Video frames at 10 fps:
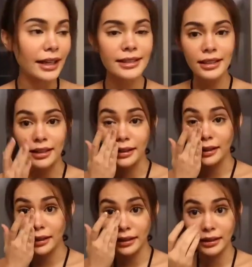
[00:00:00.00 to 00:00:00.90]
Guys,
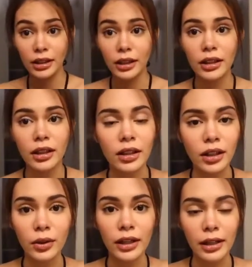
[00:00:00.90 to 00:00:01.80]
hindi, hindi,
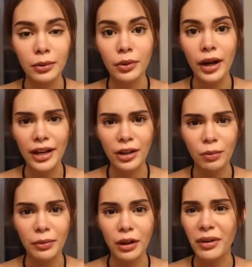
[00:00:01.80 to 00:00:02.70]
hindi ko na alam kung kaya
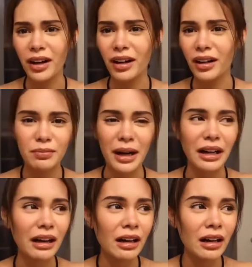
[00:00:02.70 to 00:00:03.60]
ko pa yung mga
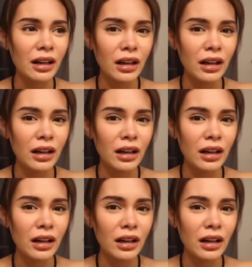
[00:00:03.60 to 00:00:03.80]
parang